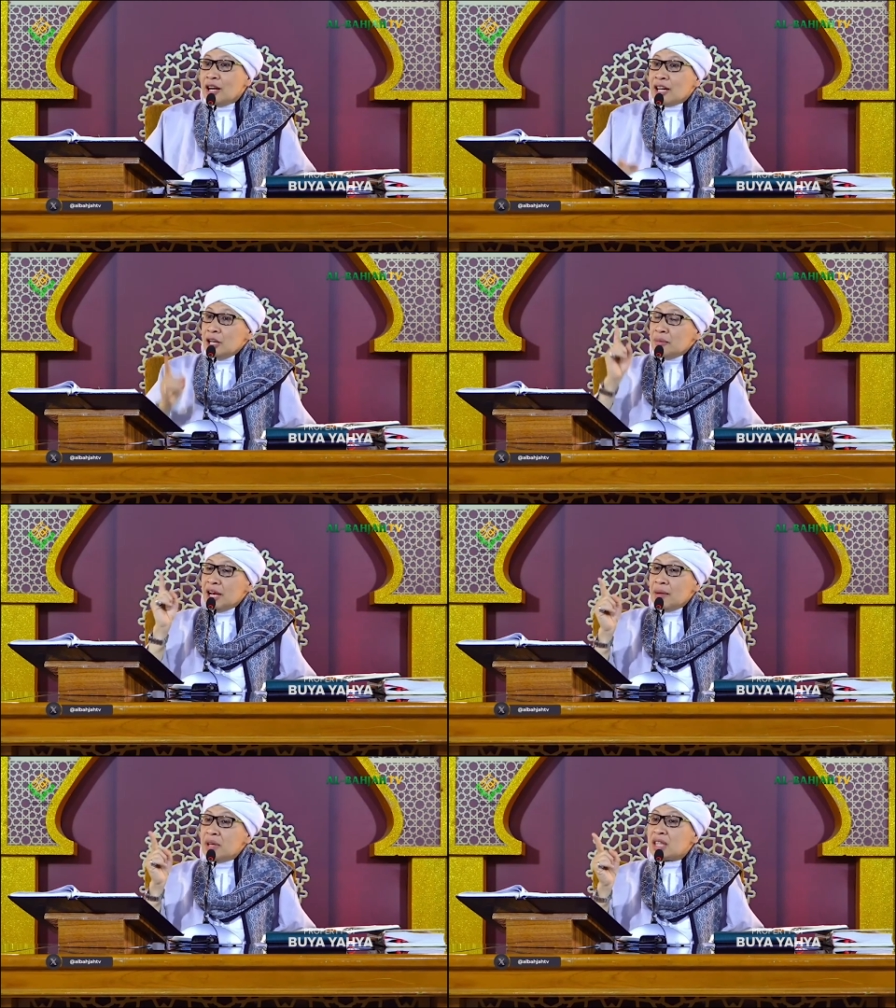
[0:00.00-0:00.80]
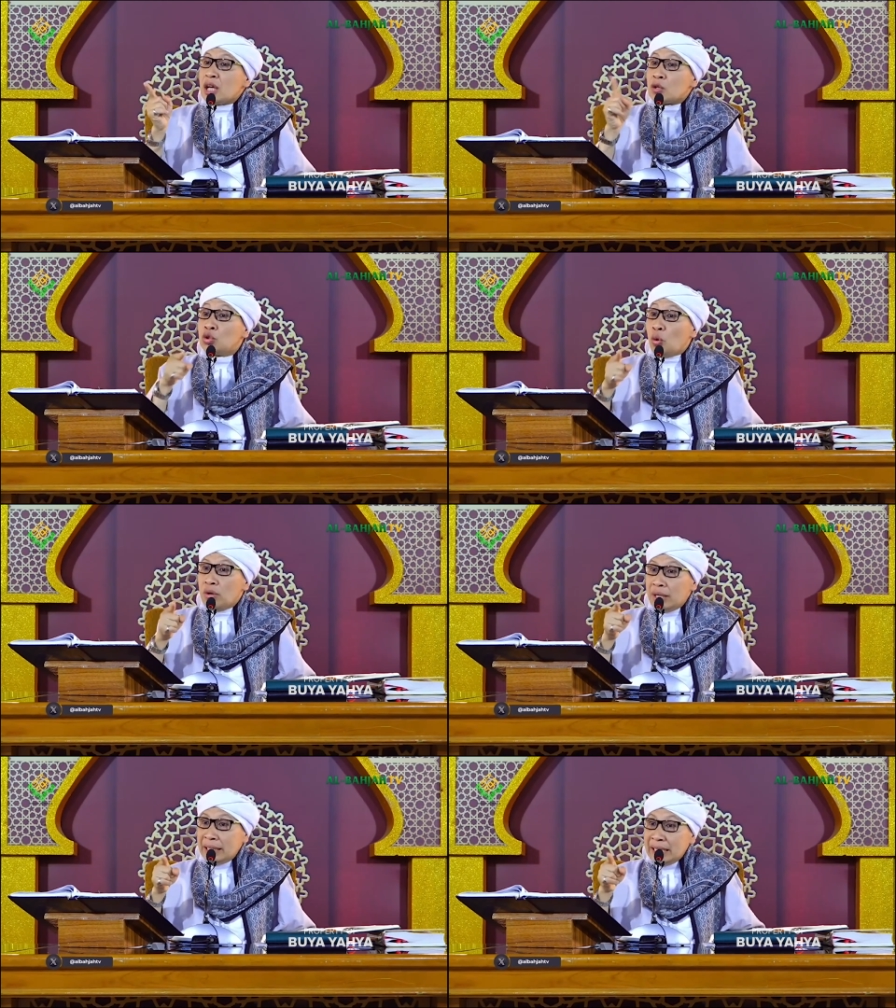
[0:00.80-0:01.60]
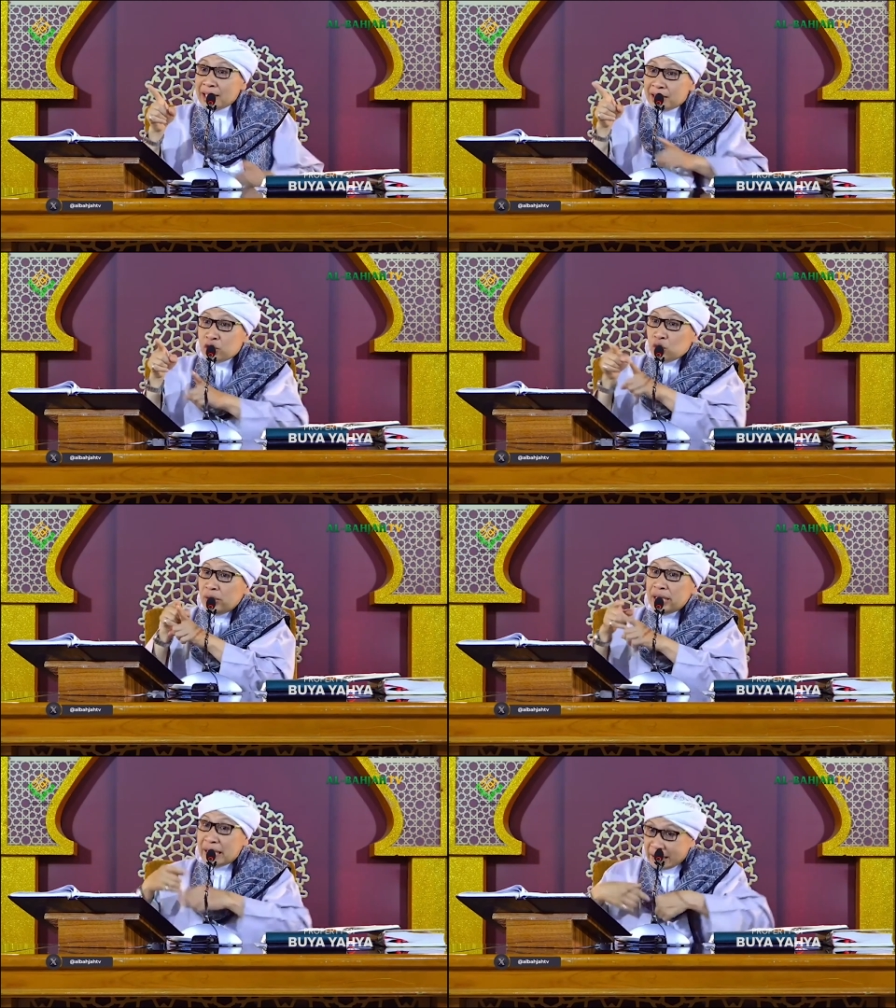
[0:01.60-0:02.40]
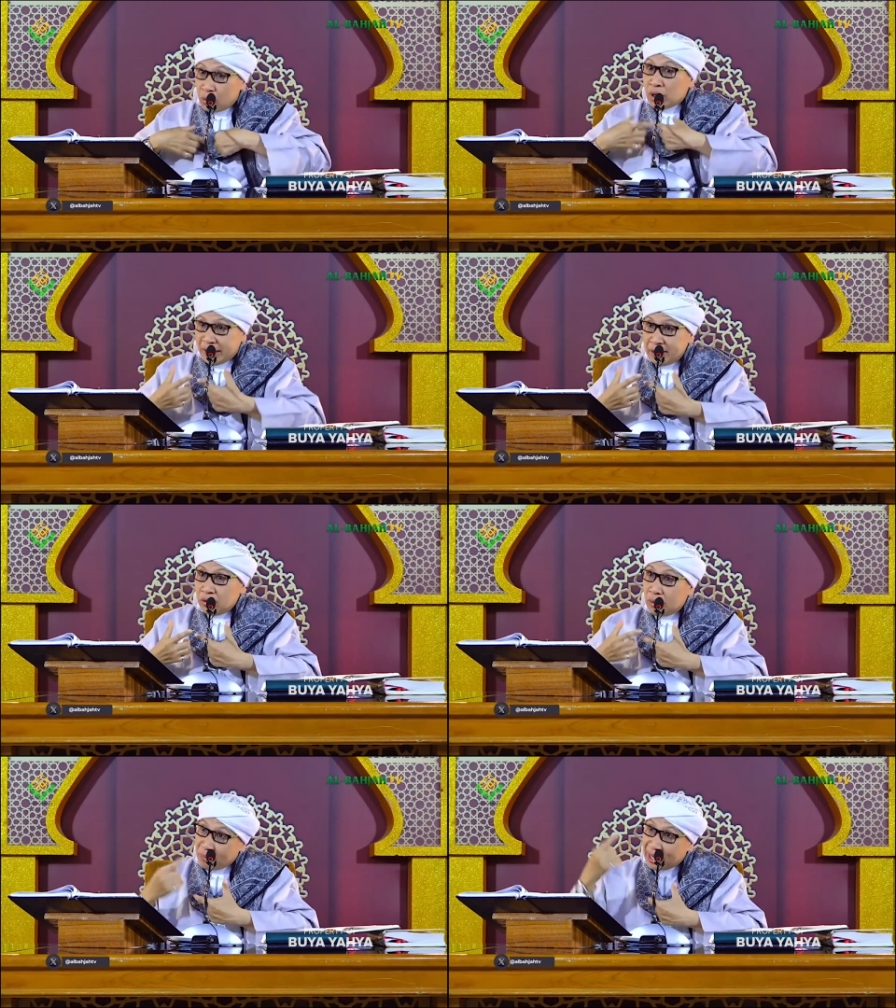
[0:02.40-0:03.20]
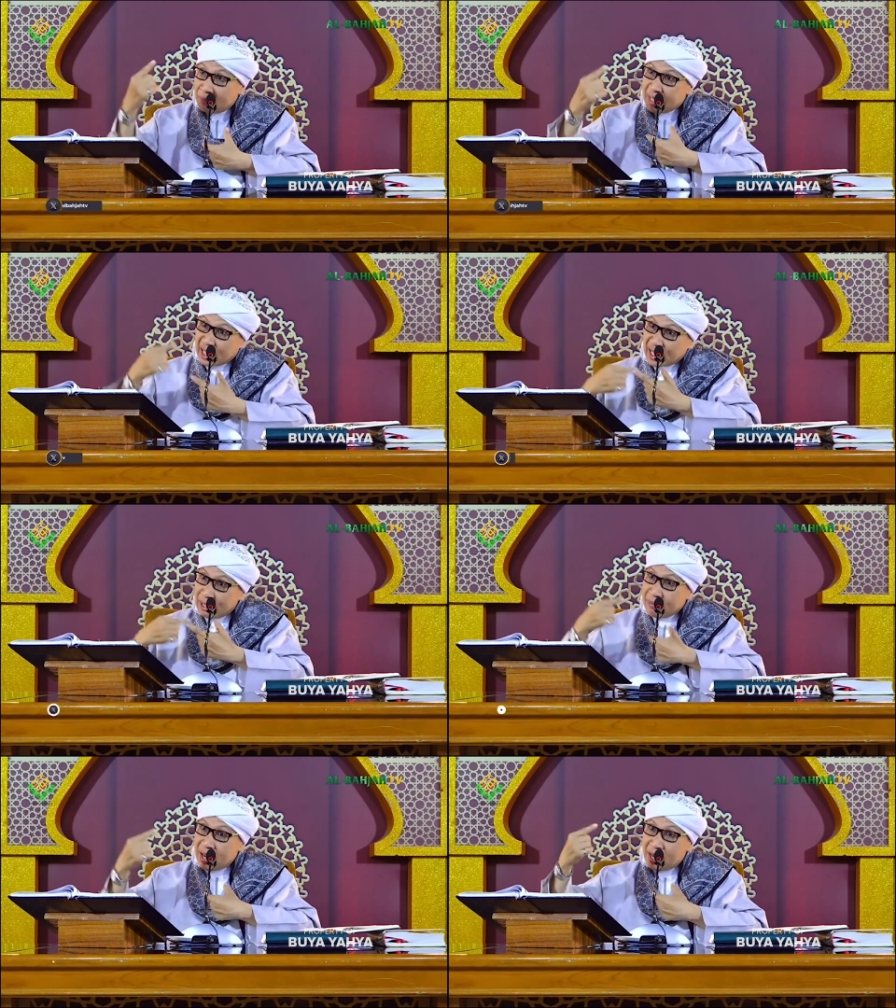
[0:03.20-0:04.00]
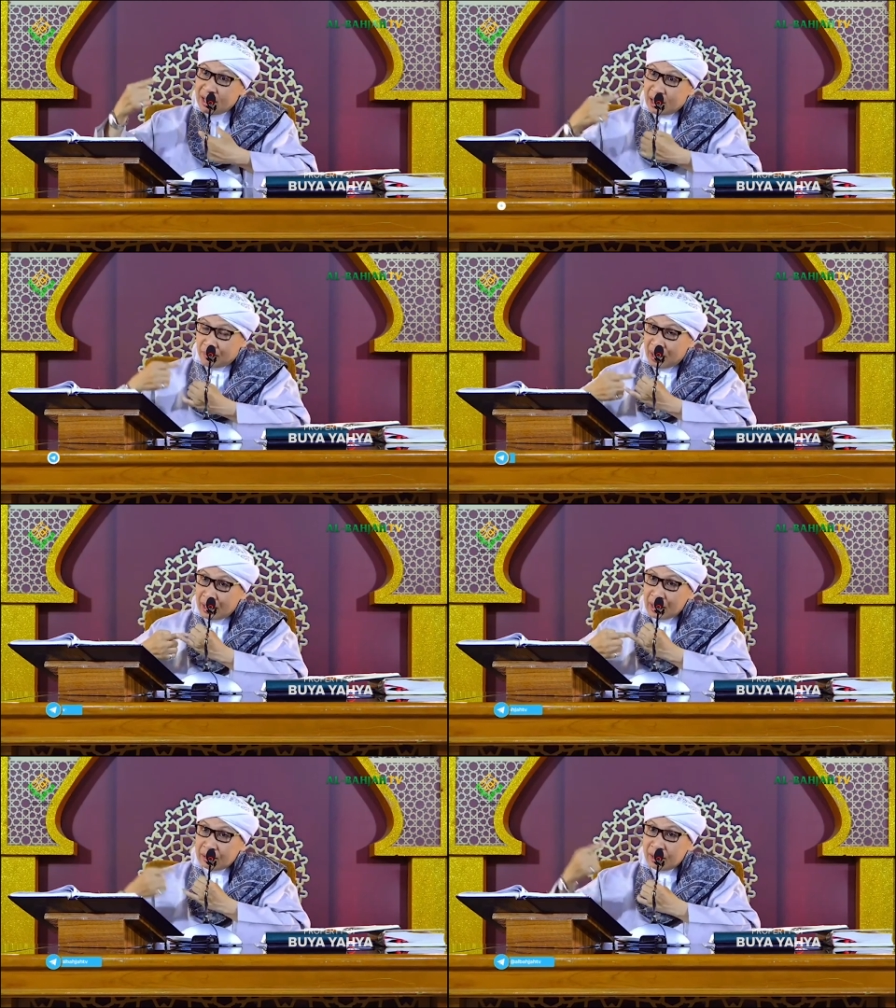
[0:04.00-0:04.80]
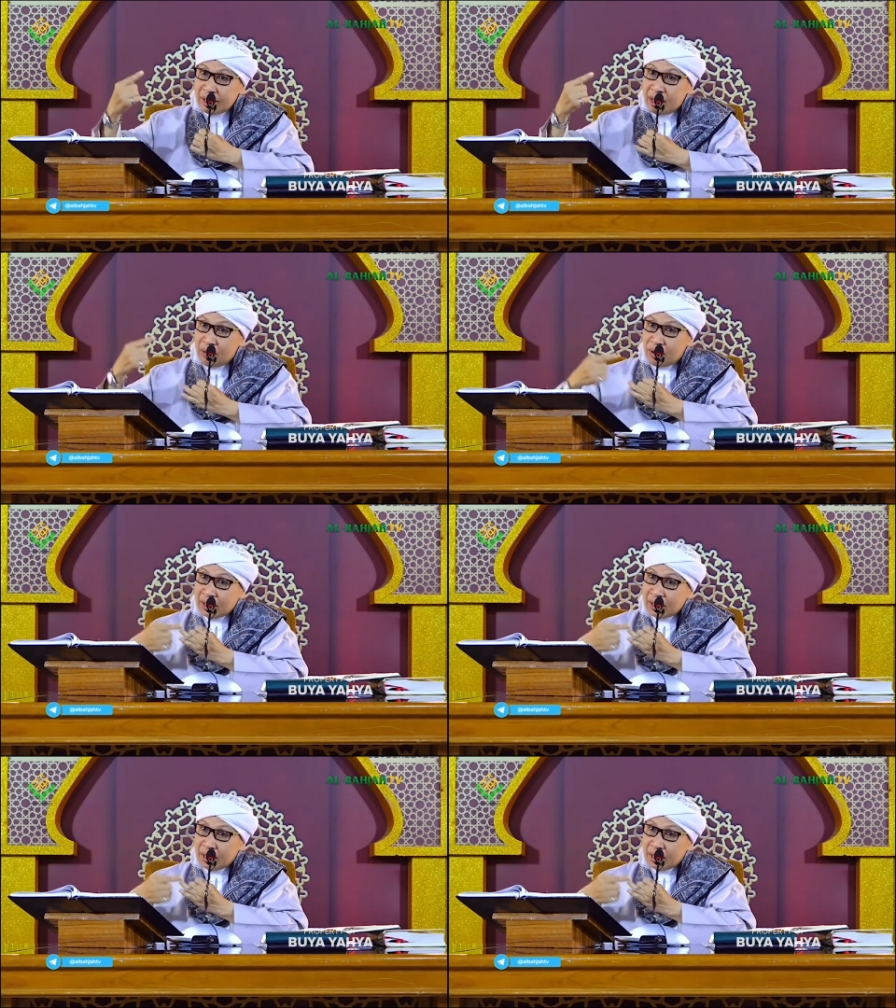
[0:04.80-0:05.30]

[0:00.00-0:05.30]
Al Kalimat Nabi tardun yang sesuai kau ridho bakal bisa nerima dalam karakternya,